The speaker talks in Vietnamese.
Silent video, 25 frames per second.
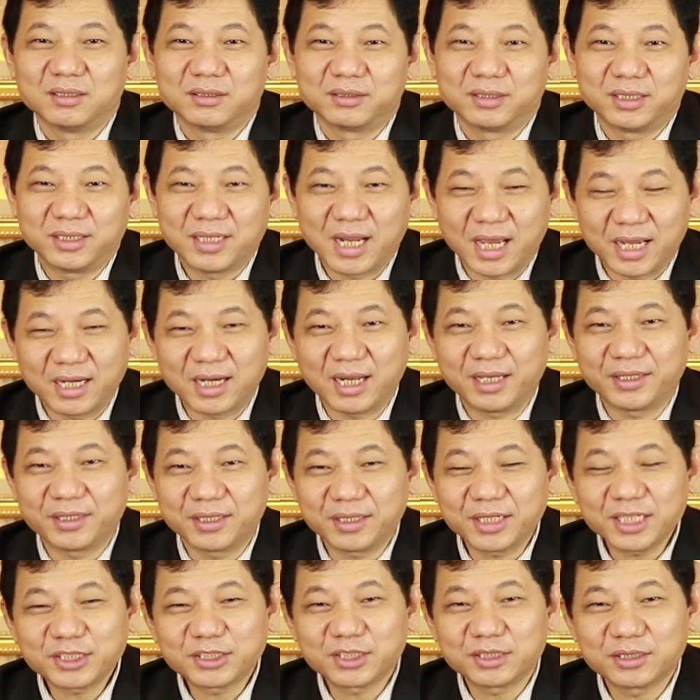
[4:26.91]
thì đây là
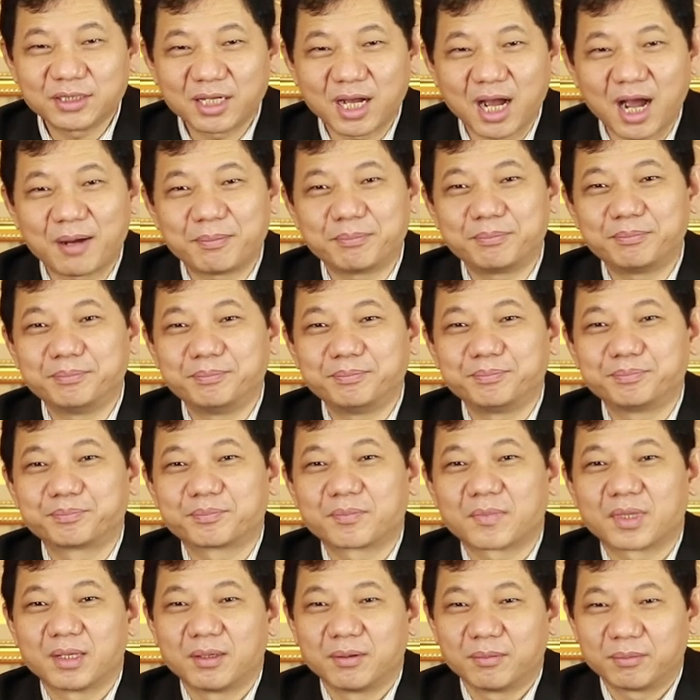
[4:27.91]
những cái trường hợp
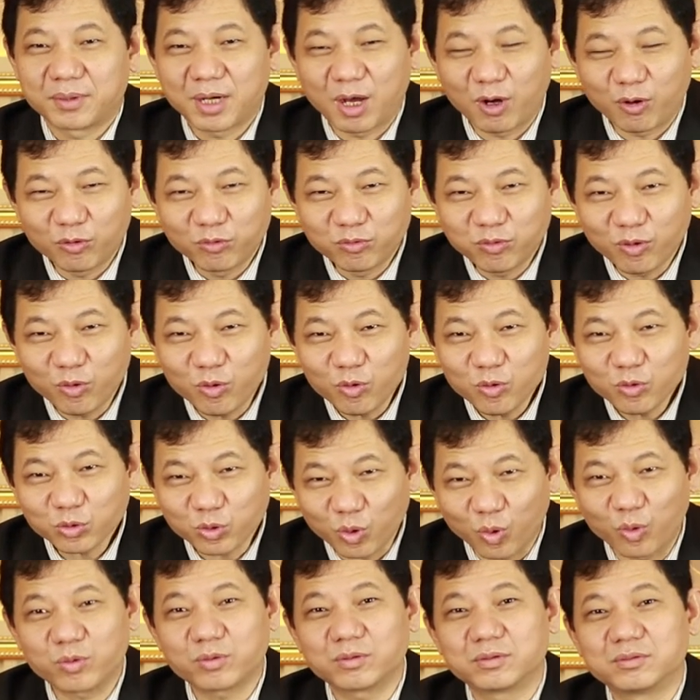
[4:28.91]
đầu vú
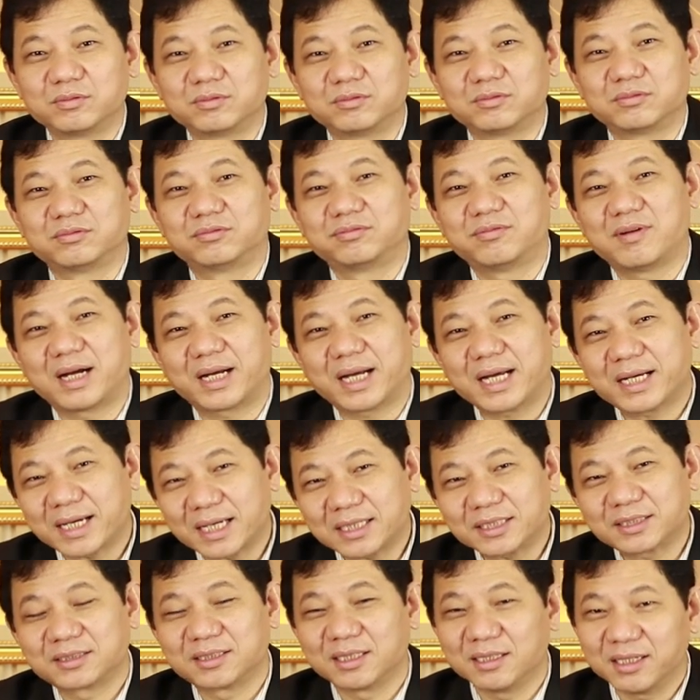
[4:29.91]
tuột và cái
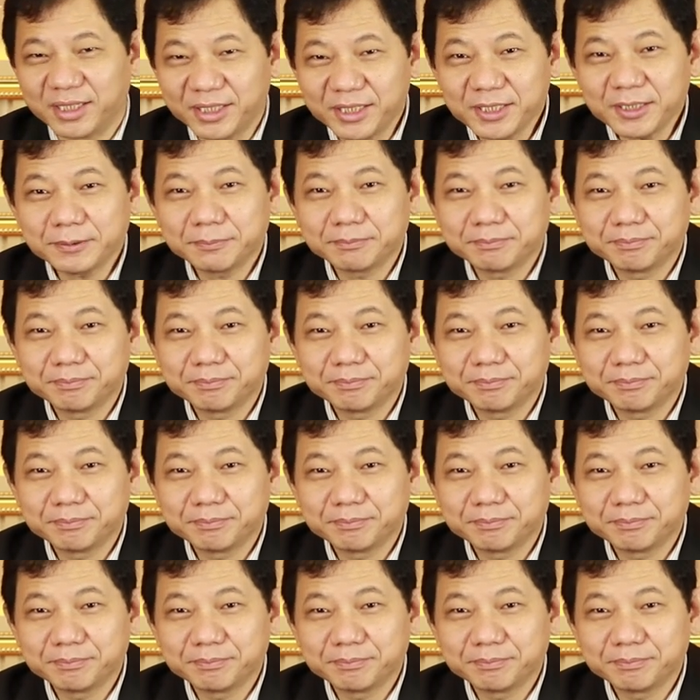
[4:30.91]
cách xử lý